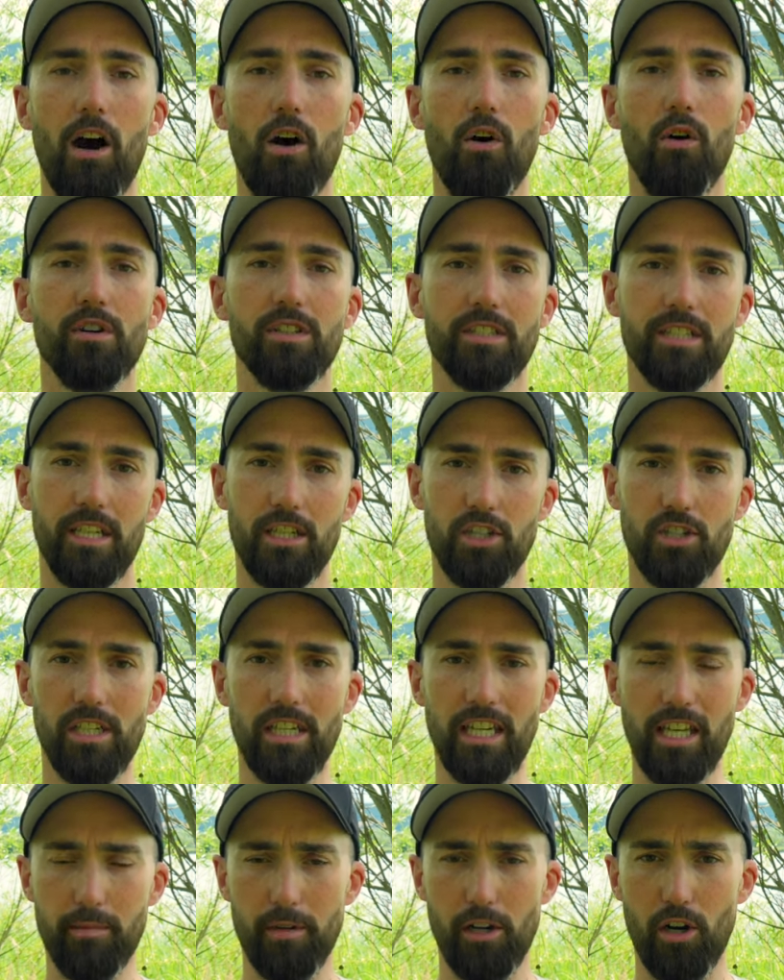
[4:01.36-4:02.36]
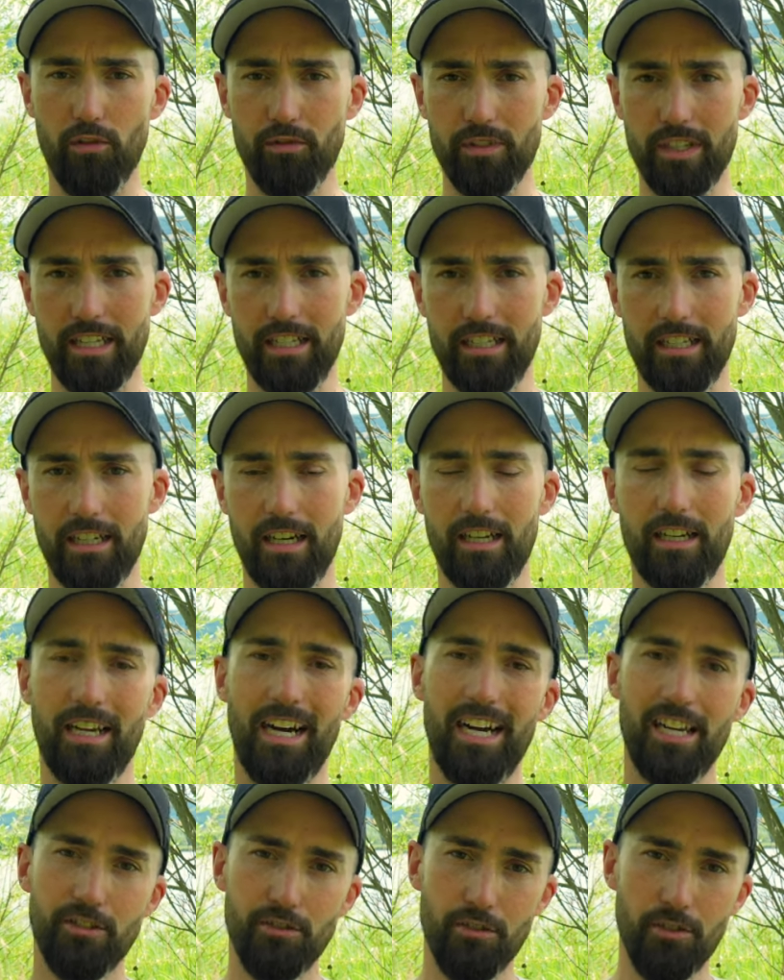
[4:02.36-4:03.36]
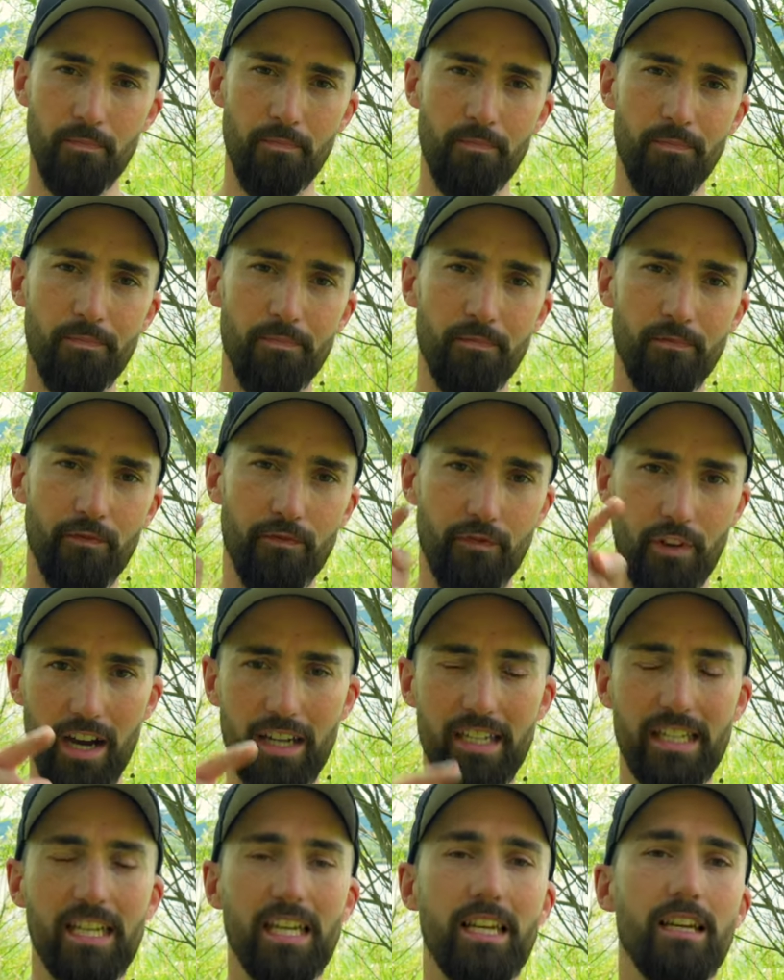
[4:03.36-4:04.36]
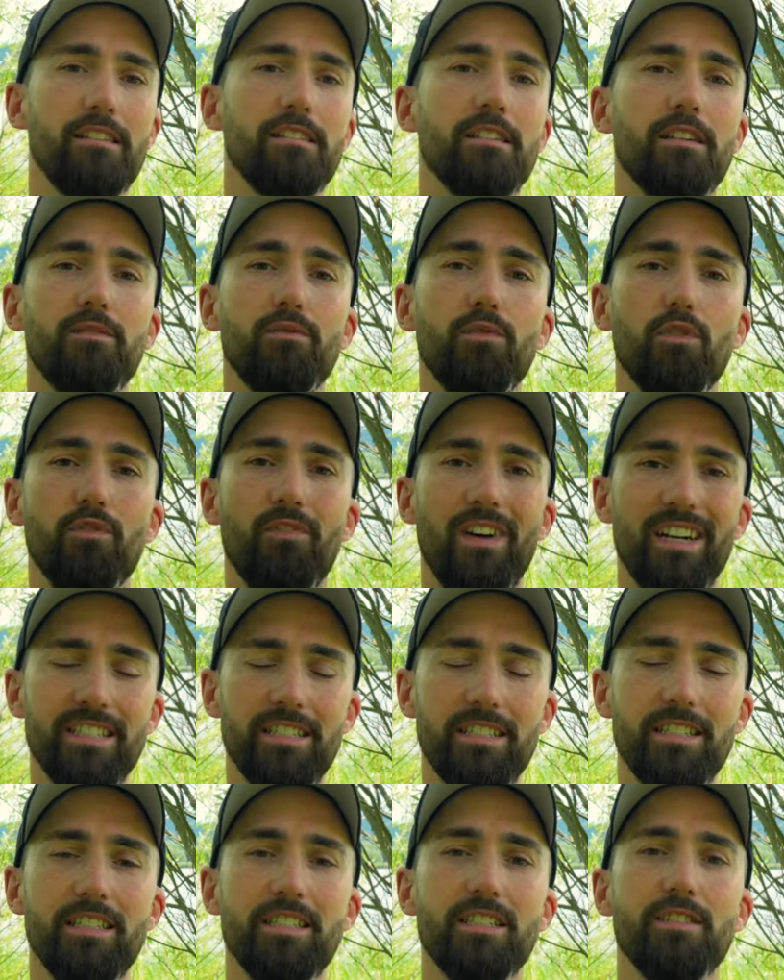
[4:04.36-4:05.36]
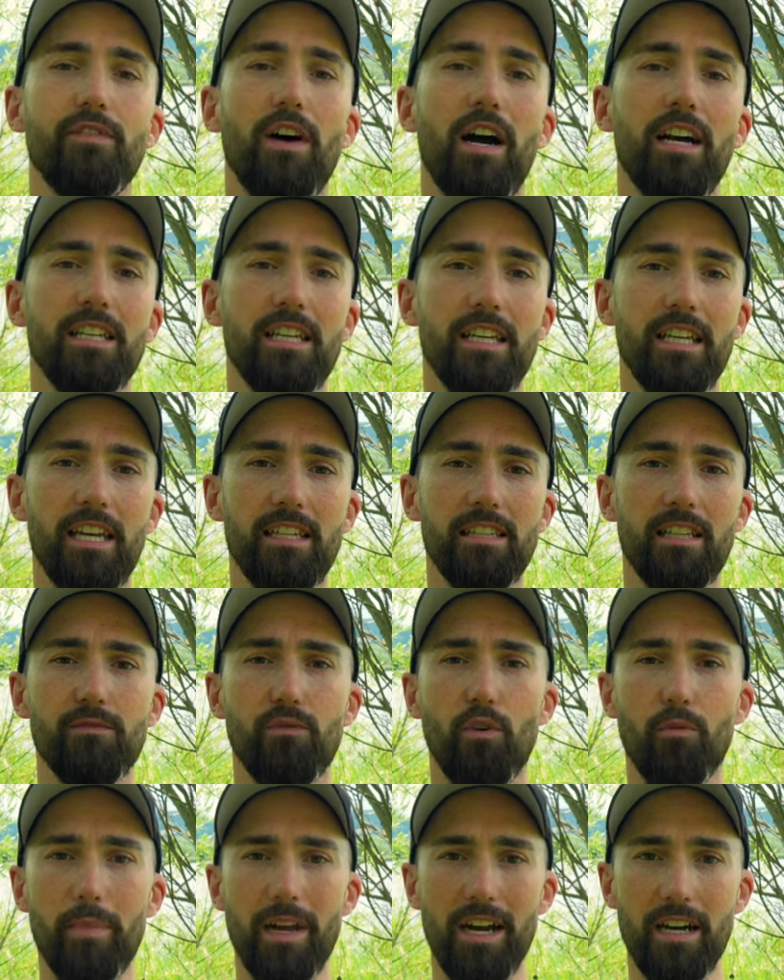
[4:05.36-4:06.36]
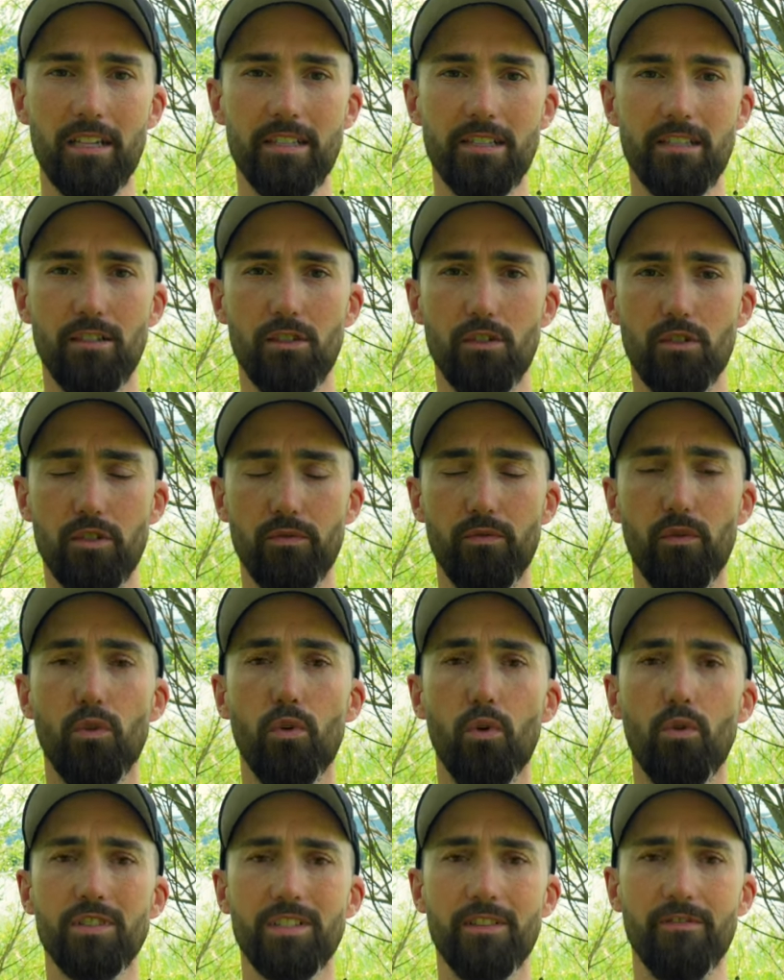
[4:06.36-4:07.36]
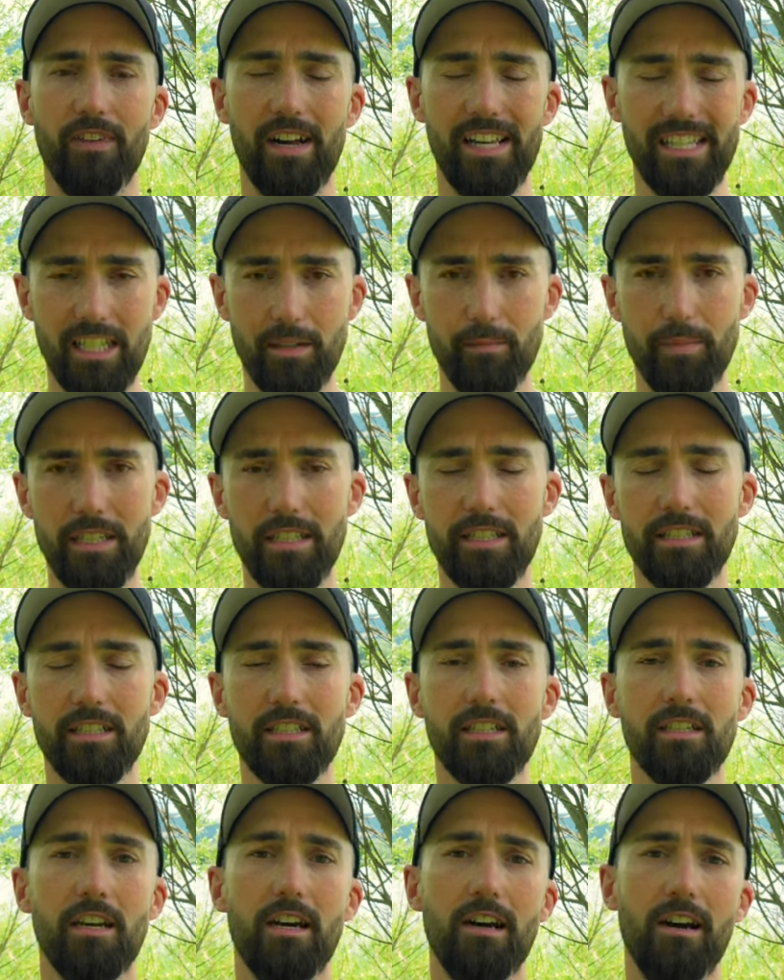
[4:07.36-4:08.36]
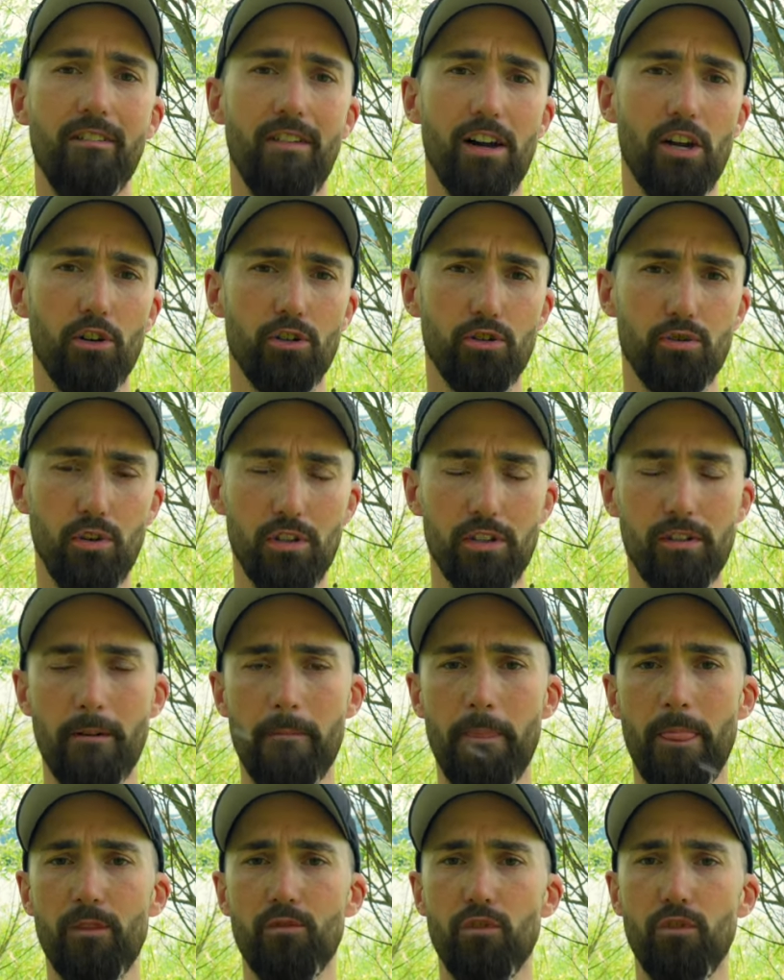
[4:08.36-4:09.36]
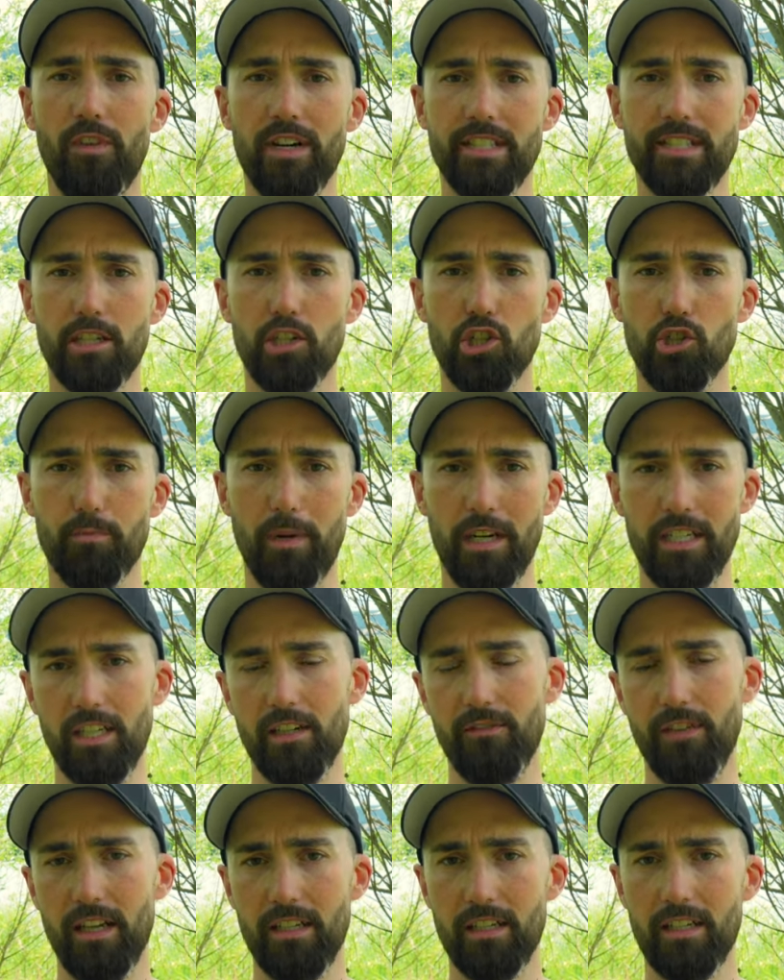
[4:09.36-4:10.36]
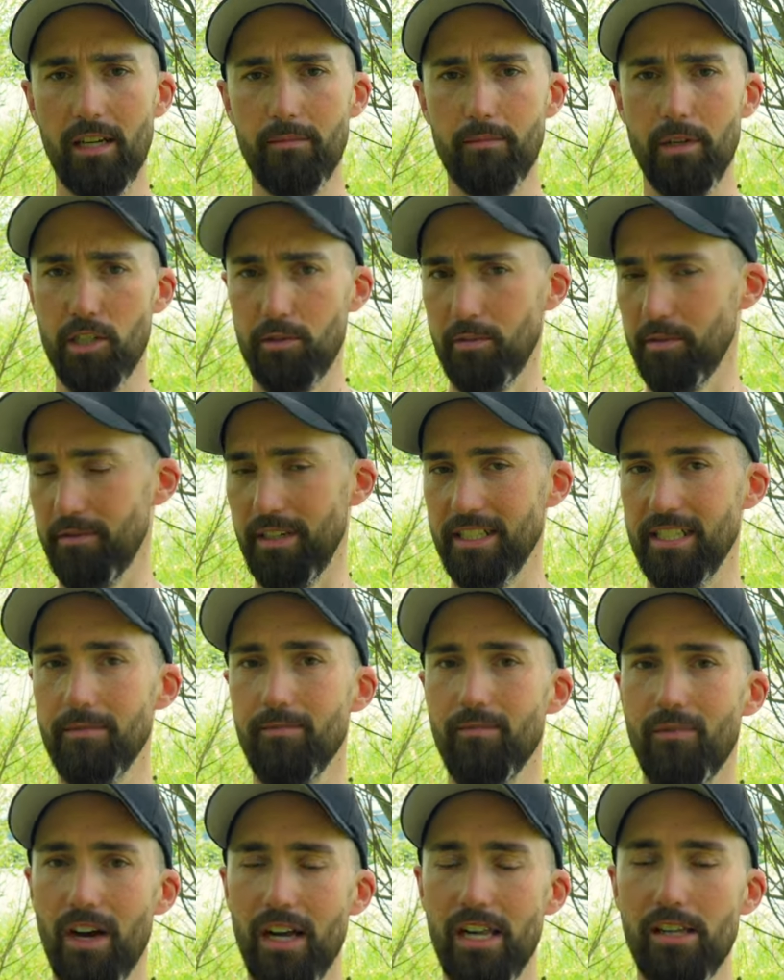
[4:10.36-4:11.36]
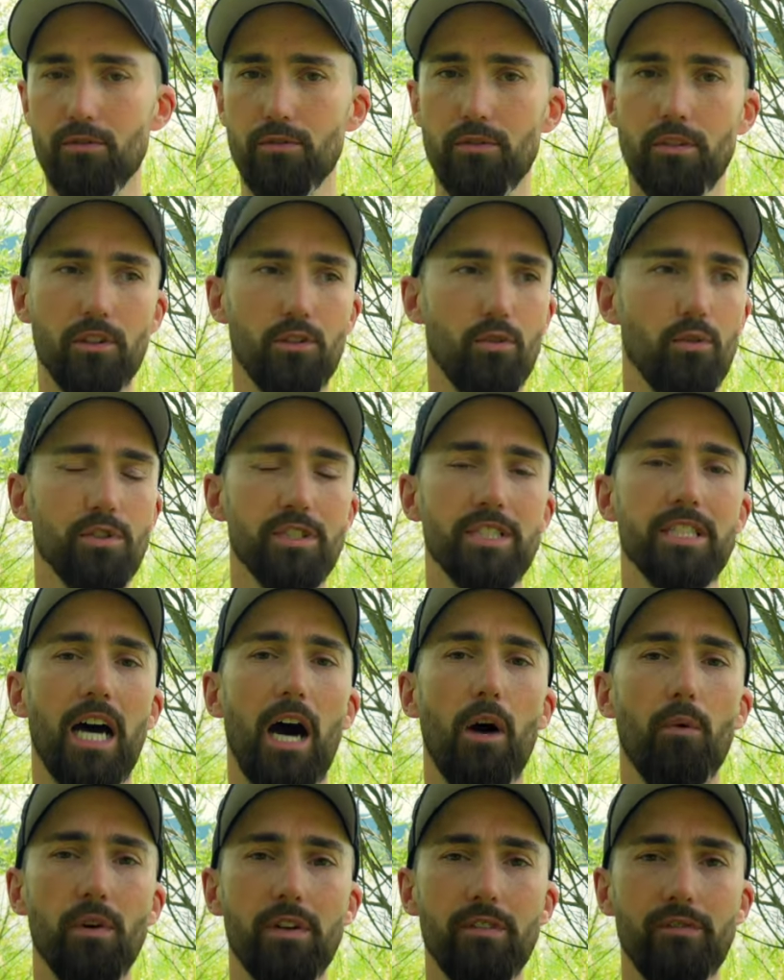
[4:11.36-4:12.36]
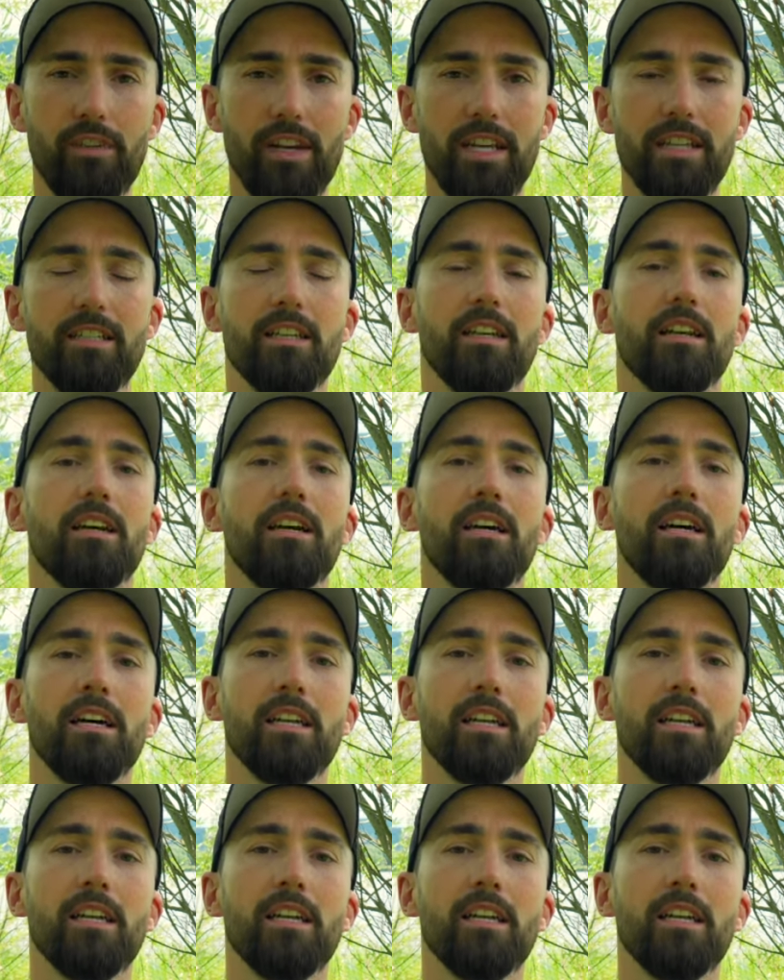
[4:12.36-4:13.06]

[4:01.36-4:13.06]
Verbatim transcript: auch sehr schnell Nebel auftreten kann. Also fahr in die Gegenden, wo Wasser ist, fahr in die Gegenden, wo Berge sind oder wo große Waldgebiete sind, weil auch dort, wo Wasser gespeichert werden kann, beispielsweise im Wald oder in großen Auenflächen,